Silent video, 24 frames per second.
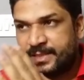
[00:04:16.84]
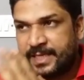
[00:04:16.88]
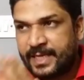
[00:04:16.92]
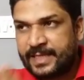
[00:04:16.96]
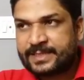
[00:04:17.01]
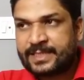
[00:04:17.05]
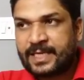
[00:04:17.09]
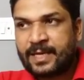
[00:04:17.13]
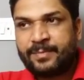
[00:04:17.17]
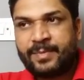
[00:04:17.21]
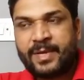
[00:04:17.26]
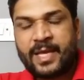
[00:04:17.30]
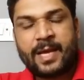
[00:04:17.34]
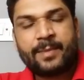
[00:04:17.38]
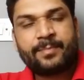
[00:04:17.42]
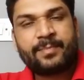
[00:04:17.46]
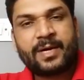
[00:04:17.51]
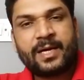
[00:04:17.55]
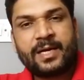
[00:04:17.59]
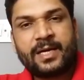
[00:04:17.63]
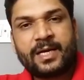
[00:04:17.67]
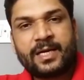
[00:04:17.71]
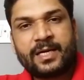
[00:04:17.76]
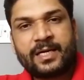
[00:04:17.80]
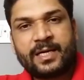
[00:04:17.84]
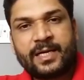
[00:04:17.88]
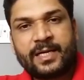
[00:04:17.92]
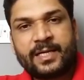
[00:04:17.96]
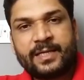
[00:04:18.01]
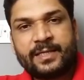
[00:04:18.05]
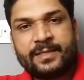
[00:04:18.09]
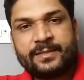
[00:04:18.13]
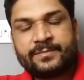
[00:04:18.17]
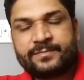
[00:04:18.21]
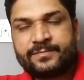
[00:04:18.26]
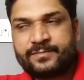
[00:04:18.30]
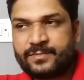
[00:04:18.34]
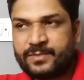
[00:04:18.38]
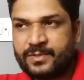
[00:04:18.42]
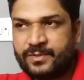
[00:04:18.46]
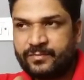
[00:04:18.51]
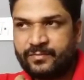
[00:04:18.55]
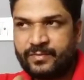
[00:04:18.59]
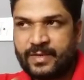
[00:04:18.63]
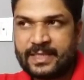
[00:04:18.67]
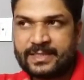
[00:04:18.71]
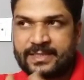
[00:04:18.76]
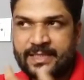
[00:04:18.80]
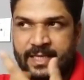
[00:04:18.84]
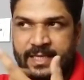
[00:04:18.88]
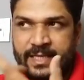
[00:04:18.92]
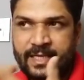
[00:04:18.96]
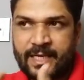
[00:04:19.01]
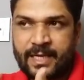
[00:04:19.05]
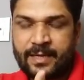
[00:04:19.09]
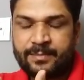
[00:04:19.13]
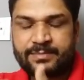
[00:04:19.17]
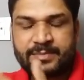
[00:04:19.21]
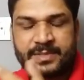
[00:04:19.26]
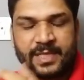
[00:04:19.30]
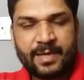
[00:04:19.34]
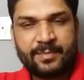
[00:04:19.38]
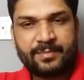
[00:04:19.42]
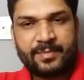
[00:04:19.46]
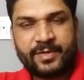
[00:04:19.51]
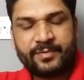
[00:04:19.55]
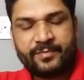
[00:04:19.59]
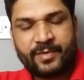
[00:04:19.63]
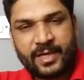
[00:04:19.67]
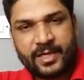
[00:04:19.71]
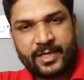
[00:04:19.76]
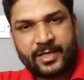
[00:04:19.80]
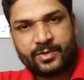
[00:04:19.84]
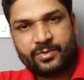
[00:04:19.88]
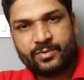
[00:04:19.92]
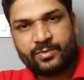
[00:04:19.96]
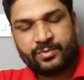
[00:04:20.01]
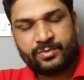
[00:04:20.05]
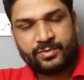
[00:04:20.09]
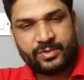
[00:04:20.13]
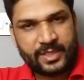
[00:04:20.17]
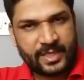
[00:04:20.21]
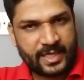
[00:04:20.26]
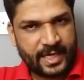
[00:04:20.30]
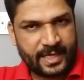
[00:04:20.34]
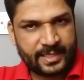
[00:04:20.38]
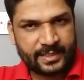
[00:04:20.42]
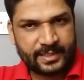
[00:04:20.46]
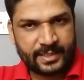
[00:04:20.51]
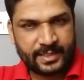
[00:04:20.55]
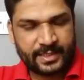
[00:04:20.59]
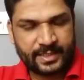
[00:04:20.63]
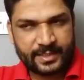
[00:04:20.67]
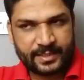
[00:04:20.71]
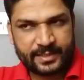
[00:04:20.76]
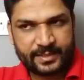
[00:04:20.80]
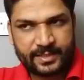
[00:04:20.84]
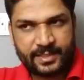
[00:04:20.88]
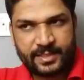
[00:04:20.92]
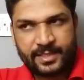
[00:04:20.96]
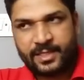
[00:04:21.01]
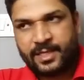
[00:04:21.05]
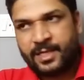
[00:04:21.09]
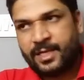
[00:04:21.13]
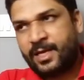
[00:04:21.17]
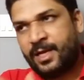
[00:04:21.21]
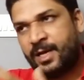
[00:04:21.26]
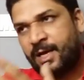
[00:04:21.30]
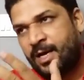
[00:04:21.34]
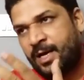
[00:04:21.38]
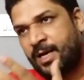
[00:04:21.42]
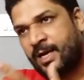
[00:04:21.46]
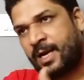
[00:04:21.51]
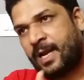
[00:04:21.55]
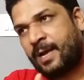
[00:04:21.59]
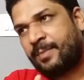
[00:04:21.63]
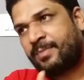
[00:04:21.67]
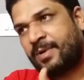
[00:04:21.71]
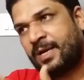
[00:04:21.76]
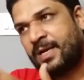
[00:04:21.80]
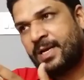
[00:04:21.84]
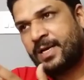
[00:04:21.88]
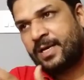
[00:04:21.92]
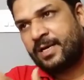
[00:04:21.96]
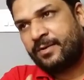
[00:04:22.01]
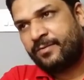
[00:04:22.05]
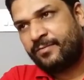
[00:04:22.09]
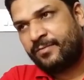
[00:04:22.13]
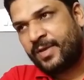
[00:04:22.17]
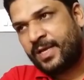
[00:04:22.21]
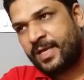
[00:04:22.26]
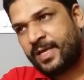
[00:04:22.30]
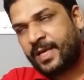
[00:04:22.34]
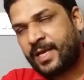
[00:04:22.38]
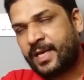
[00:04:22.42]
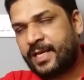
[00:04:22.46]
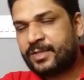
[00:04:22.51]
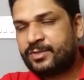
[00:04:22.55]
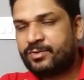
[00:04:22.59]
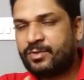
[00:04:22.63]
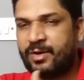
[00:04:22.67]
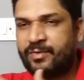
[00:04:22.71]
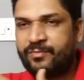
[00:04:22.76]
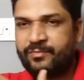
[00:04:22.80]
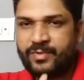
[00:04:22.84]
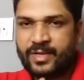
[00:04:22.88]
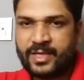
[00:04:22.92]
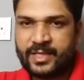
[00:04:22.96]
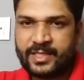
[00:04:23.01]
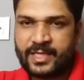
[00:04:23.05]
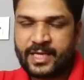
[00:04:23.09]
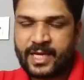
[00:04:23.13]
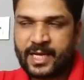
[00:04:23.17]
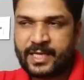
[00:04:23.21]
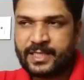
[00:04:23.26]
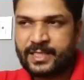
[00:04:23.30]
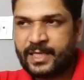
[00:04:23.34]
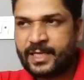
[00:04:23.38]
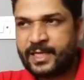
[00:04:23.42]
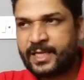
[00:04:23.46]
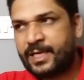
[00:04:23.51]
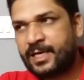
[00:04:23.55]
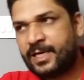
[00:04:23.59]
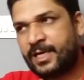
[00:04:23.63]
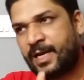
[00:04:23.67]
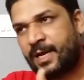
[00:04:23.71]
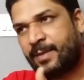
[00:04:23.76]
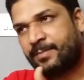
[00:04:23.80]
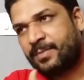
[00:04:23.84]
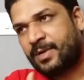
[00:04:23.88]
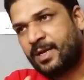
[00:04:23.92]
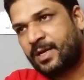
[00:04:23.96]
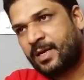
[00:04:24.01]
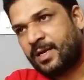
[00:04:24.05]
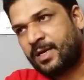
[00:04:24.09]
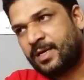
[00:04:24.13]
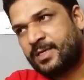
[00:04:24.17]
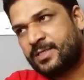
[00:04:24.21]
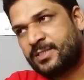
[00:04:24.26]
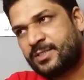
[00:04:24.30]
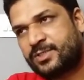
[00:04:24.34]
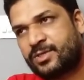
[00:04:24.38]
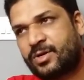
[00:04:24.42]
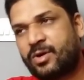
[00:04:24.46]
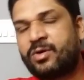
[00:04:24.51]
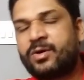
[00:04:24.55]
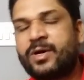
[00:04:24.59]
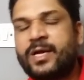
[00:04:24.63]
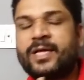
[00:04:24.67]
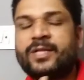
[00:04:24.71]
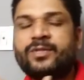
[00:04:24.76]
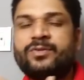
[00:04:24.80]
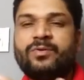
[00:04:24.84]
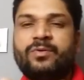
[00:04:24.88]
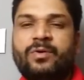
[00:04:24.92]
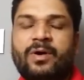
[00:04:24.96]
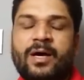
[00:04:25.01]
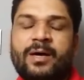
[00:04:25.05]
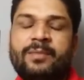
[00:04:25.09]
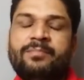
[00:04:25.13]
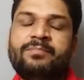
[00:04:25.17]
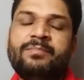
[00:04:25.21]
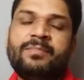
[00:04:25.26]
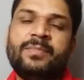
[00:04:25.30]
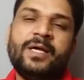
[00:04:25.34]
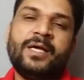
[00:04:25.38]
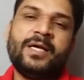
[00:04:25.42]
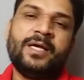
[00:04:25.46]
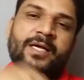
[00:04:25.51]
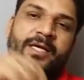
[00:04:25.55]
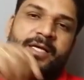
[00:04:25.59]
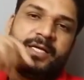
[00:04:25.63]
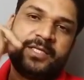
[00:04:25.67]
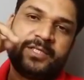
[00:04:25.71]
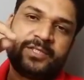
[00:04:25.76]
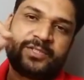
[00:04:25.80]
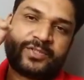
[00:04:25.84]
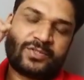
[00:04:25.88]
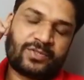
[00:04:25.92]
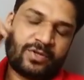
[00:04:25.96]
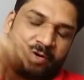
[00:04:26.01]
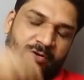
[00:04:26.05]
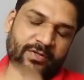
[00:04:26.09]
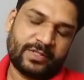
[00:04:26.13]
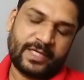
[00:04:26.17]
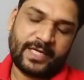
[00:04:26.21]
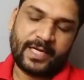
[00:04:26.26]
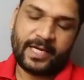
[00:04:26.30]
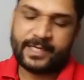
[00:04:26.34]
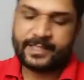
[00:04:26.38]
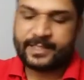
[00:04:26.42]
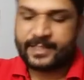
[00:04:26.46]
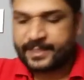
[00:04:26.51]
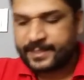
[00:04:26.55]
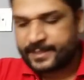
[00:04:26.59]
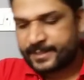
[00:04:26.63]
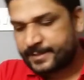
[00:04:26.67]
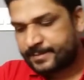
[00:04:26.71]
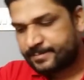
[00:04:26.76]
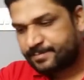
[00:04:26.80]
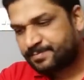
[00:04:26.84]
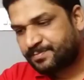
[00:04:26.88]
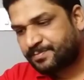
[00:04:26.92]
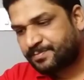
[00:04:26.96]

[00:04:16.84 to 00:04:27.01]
जैसा भी आपका लगन है वैसा ही आप सामने वाले को दिखाई दे रहे हैं अगर आपका लगन वीक है तो आप वीक दिखाई देंगे अगर आपका लगन स्ट्रांग है तो आप स्ट्रांग दिखाई देंगे